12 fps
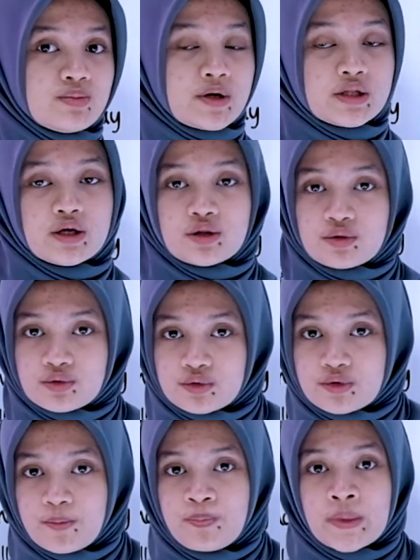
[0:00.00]
Seperti
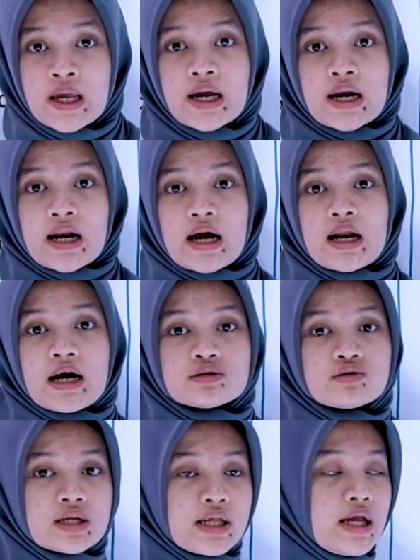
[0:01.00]
itu. Nah,
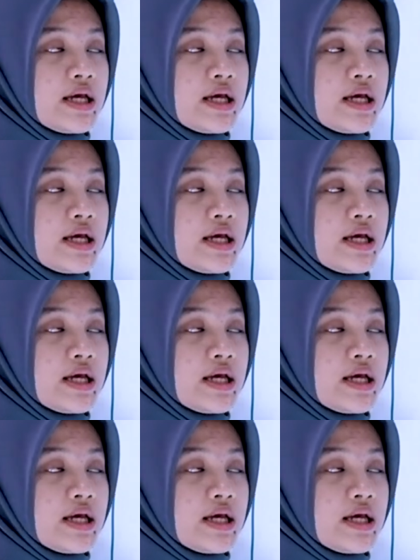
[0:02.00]
langsung saja